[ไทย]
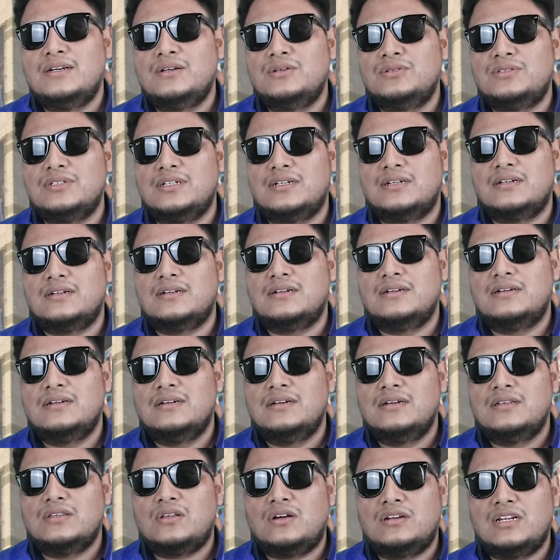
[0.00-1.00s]
รู้สึก
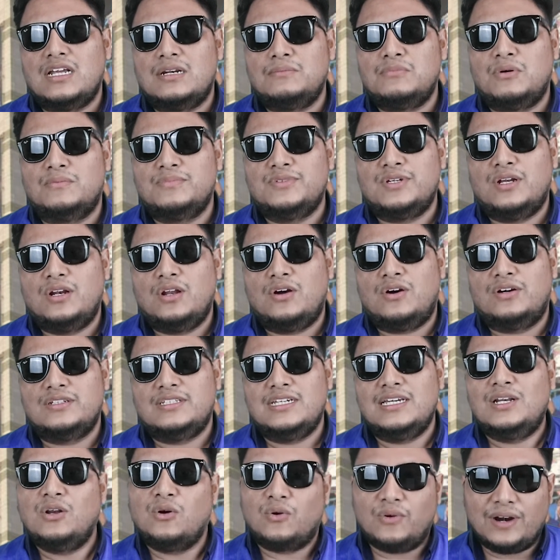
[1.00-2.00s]
ตอนนั้นผมจะรอ
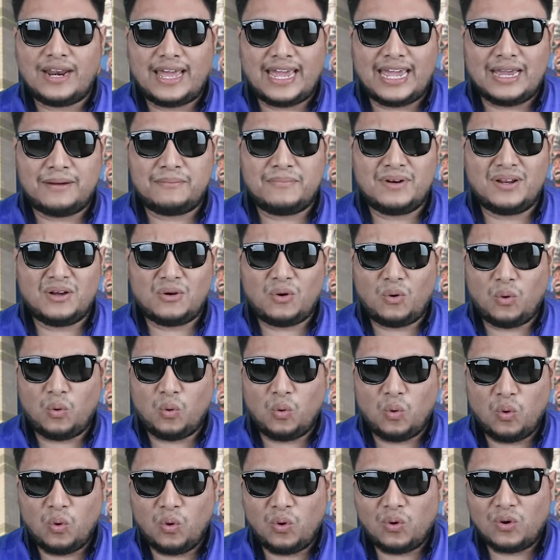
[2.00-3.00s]
ที่โรงแรมแล้วโห
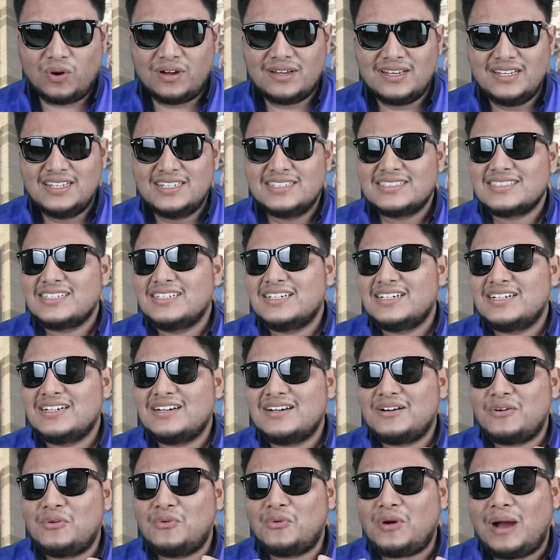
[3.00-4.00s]

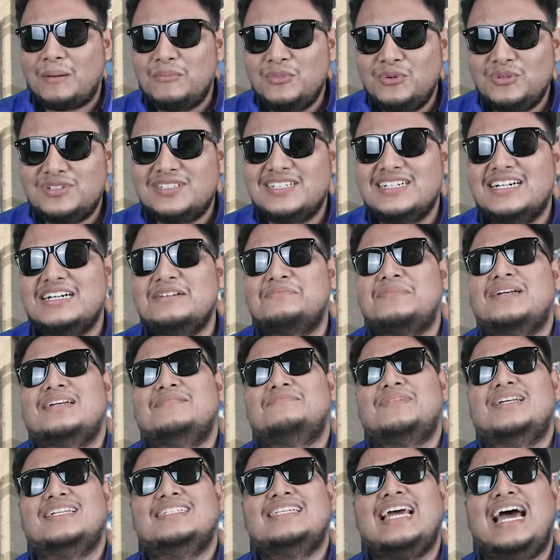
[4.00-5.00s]
ความรู้สึกมัน
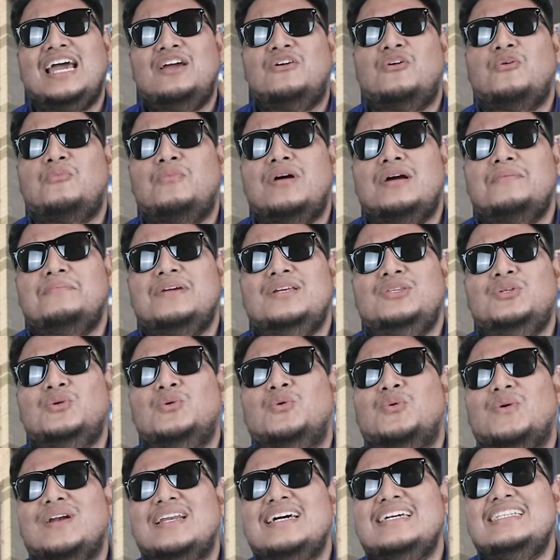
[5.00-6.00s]
บรรยายออกมาไม่
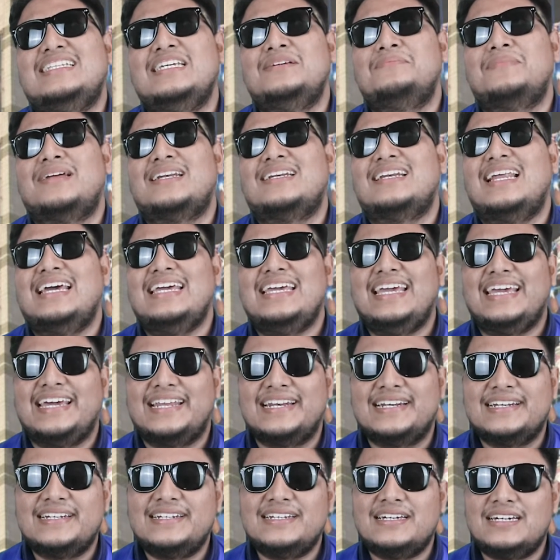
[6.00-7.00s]
ถูกเลยที่มันได้
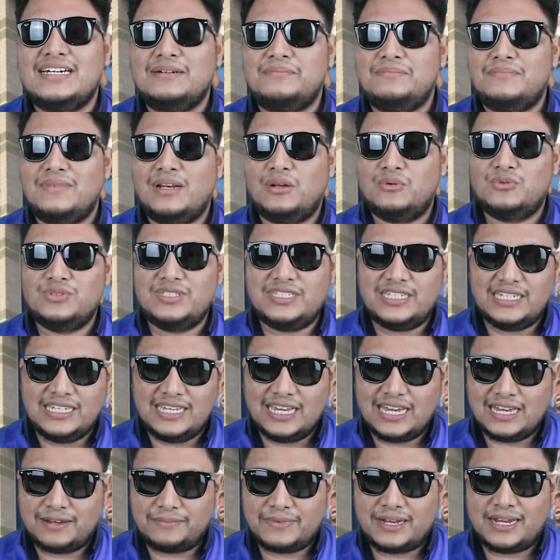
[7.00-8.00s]
เห็นนะครับเราเชี
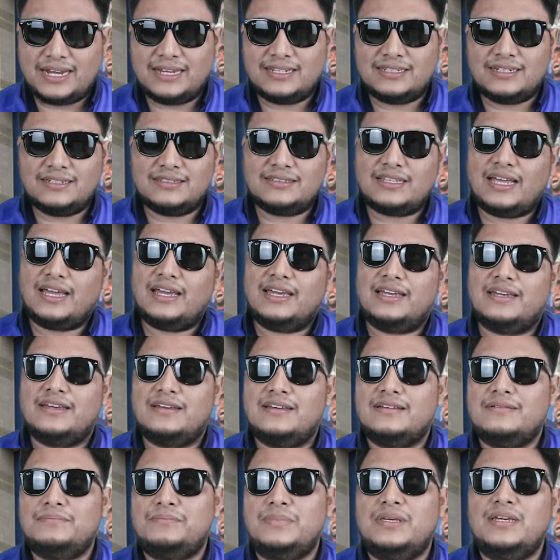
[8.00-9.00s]
ยร์มาตั้งแต่
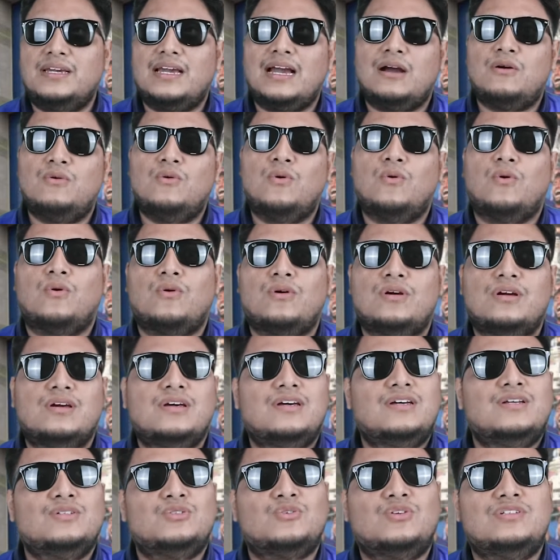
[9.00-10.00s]
ปีเก้าหก
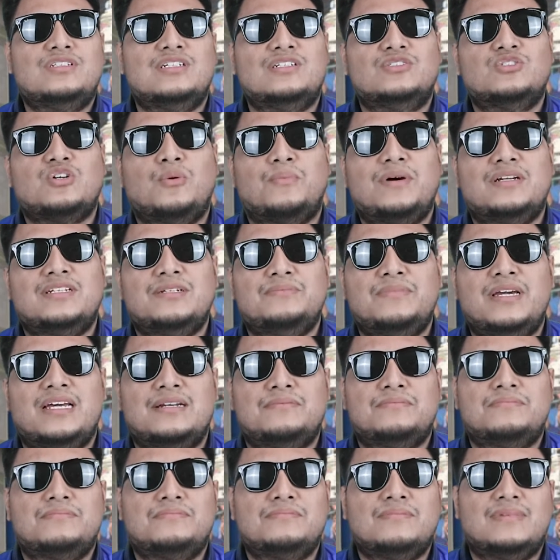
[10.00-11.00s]
จนถึงสองพันสิบเอ็
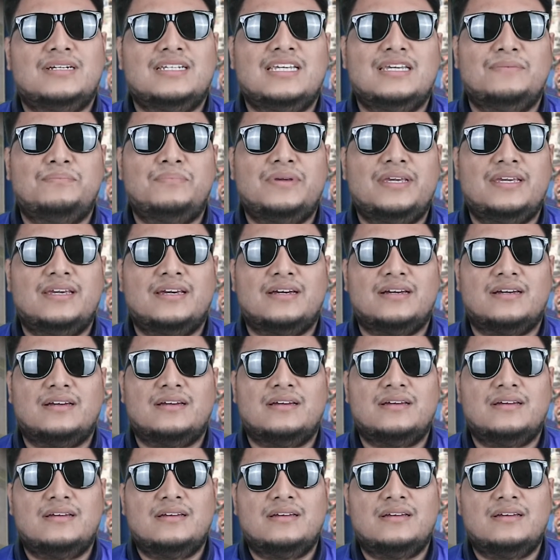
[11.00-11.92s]
ดมันกี่ปีอะ